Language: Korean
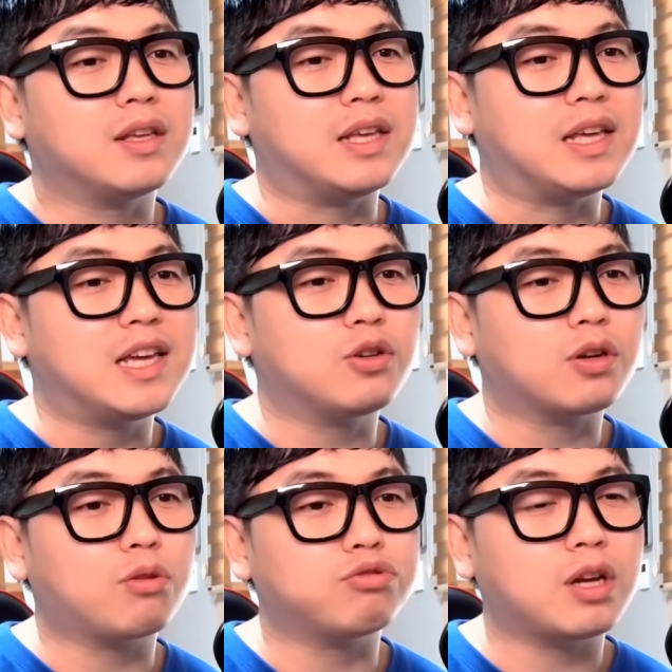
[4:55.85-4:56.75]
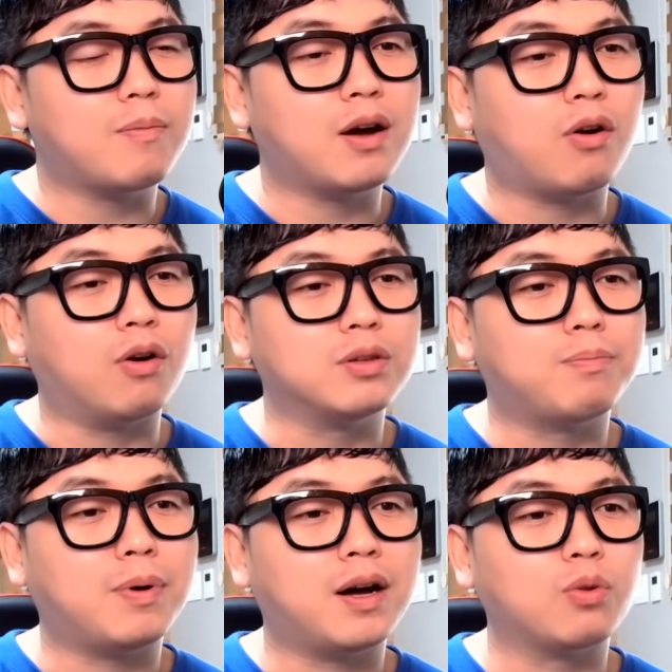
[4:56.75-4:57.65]
이기적인 투쟁만
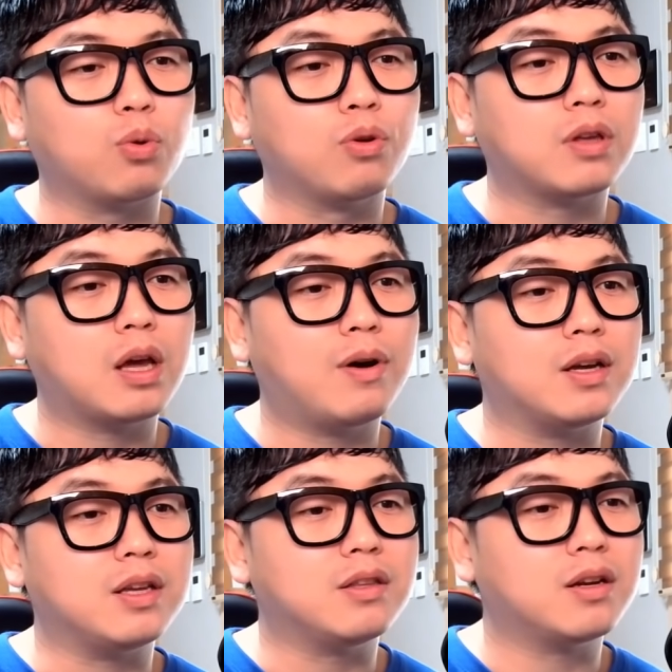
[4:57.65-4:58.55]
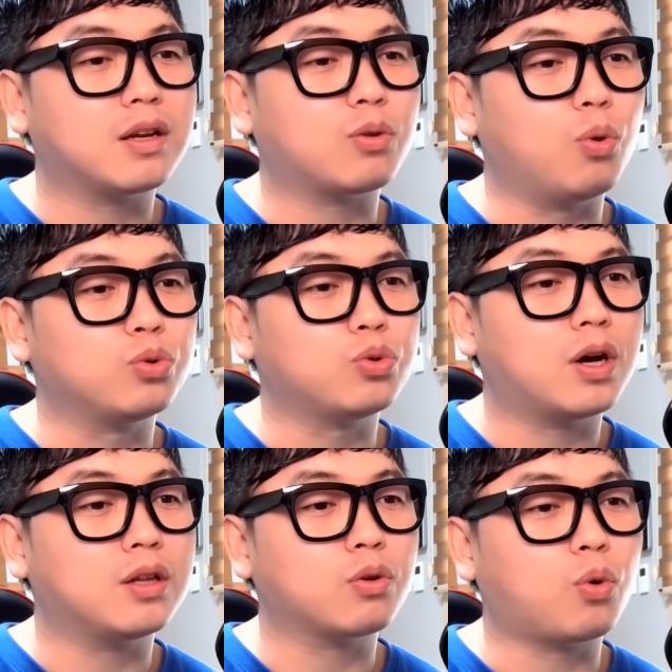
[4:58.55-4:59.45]
거듭한 노동계와 이들에게 동조한